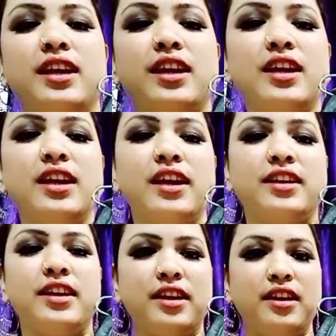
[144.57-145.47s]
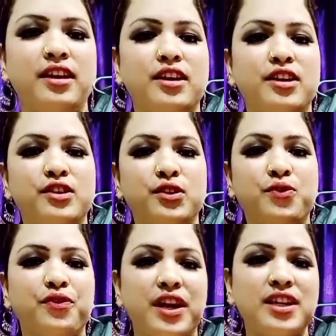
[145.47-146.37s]
एक है ये तो
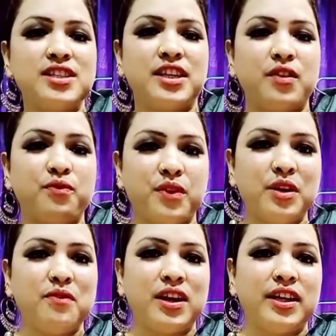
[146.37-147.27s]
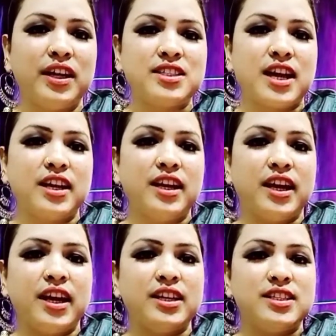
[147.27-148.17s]
फ्रेंड्स ये फ्रिल वाली साड़ी
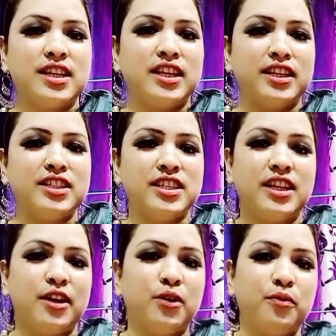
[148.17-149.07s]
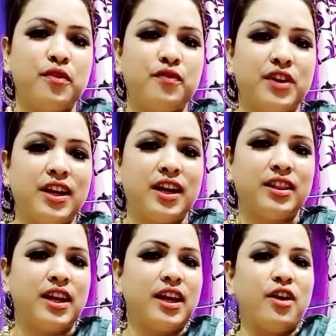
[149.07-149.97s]
है इसके नीचे लटों पे फ्रिल
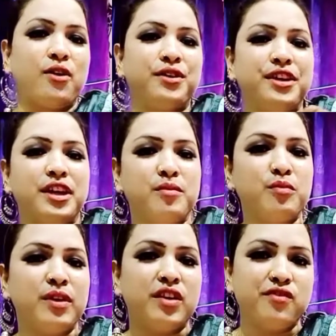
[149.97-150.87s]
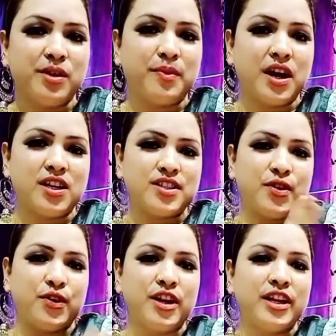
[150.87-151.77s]
आता है और ये भी मैंने फ्लिपकार्ट से
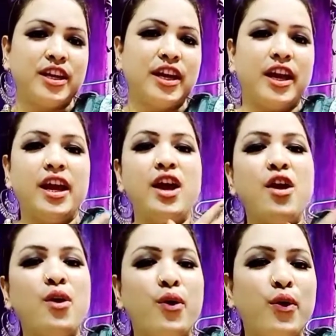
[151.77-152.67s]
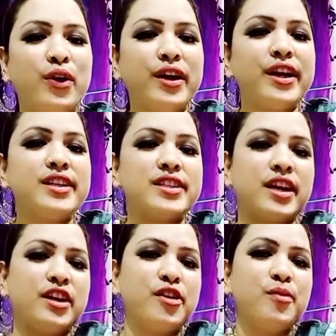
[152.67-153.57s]
ऑर्डर की है ऑलरेडी
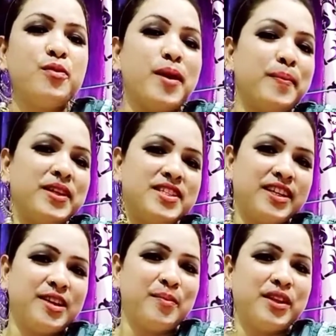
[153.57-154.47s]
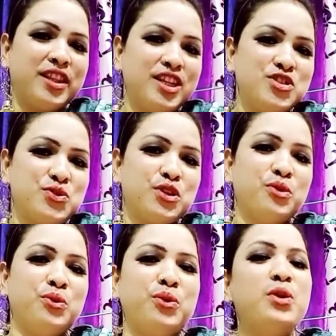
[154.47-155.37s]
इसका रिव्यू मैं अपने चैनल पे दे चुकी
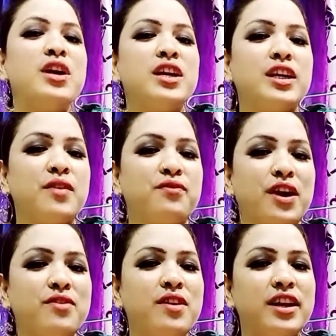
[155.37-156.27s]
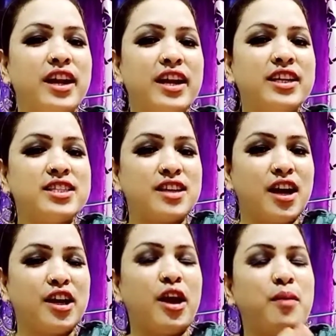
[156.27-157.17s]
हूँ ये 500 की
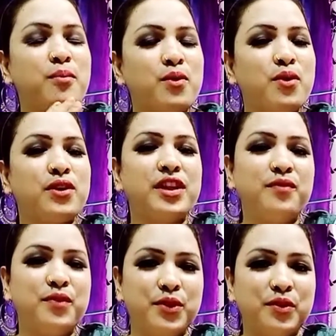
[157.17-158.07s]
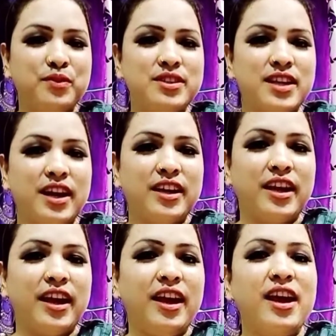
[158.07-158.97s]
साड़ी है बहुत ही ब्यूटीफुल साड़ी है